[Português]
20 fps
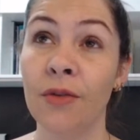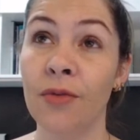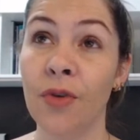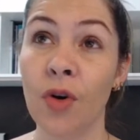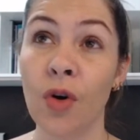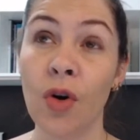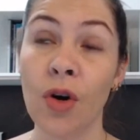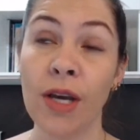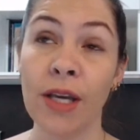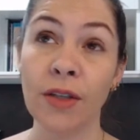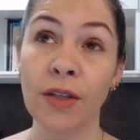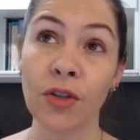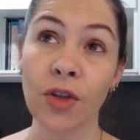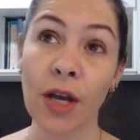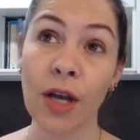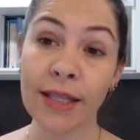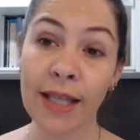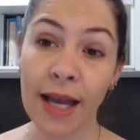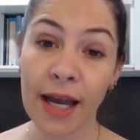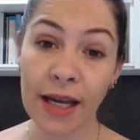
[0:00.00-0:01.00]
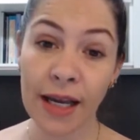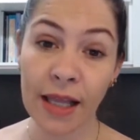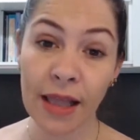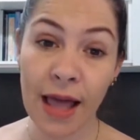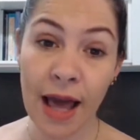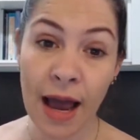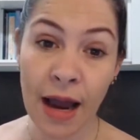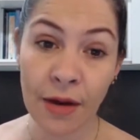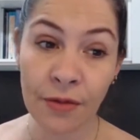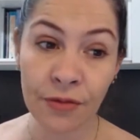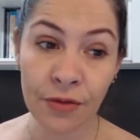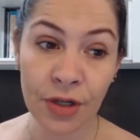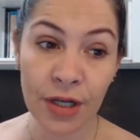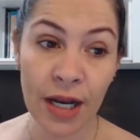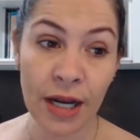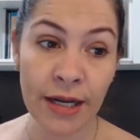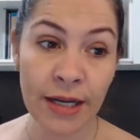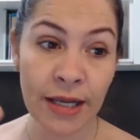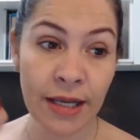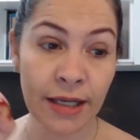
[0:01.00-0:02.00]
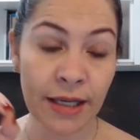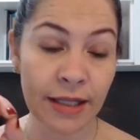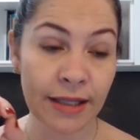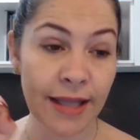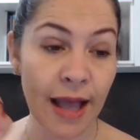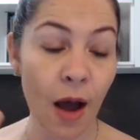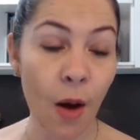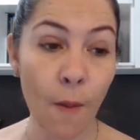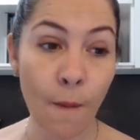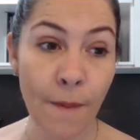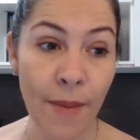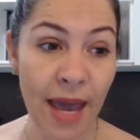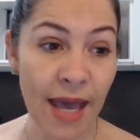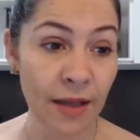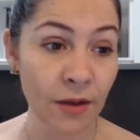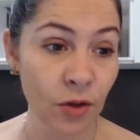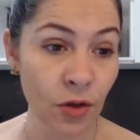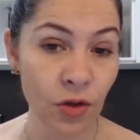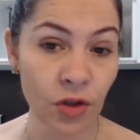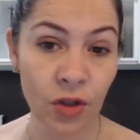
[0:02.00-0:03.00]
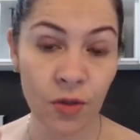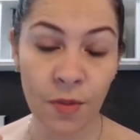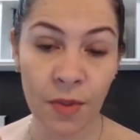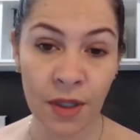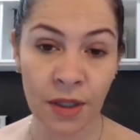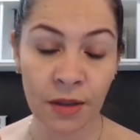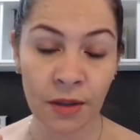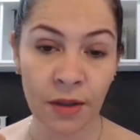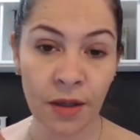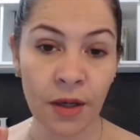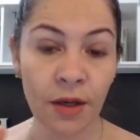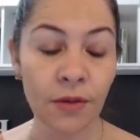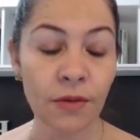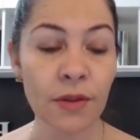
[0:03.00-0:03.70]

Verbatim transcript: eu vou correr só até aquela árvore ali, que está a um metro de mim.